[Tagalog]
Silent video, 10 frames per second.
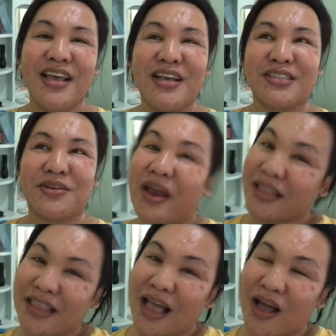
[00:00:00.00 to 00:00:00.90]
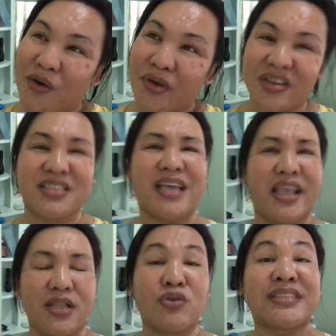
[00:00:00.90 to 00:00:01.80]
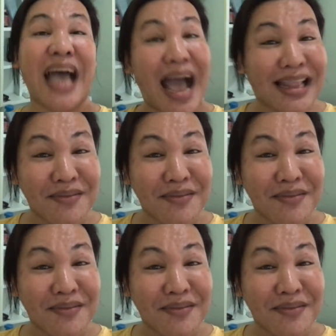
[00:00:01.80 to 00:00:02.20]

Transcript: So right now, we're decided kung saan